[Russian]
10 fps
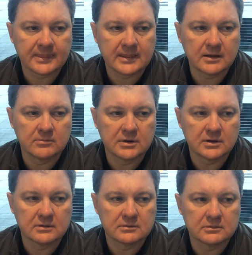как
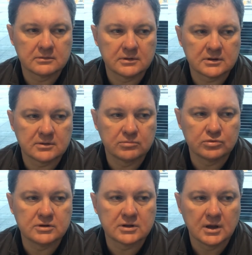бы э, это
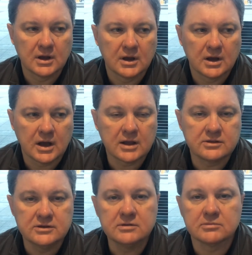будет
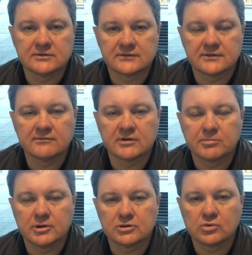одним из основных
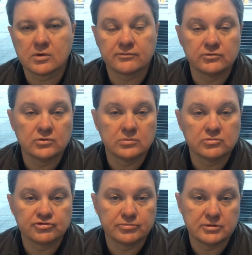потоков, но
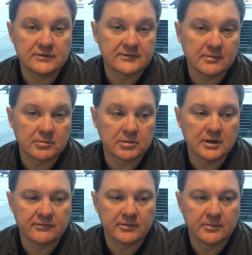может быть не самым
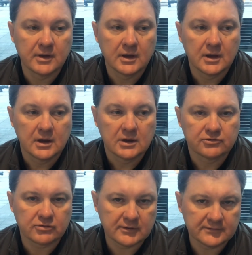главным.
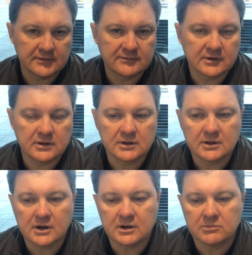Что касается
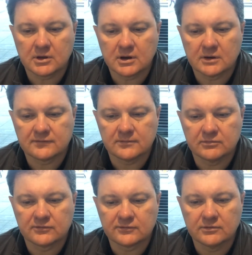региональной миграции,
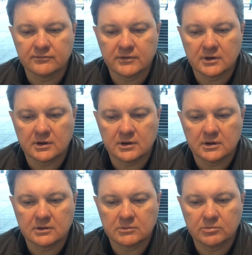безусловно,
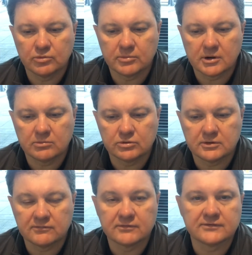мы будем
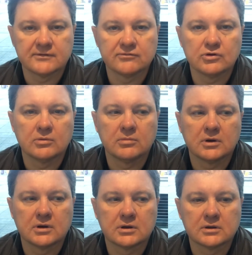работать в основном
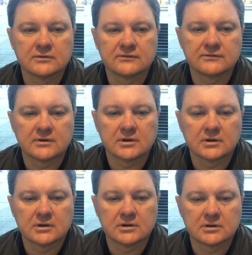а, с
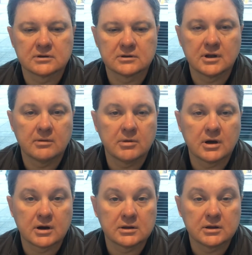а, Даба,
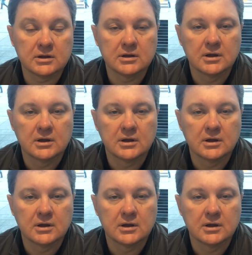Араной,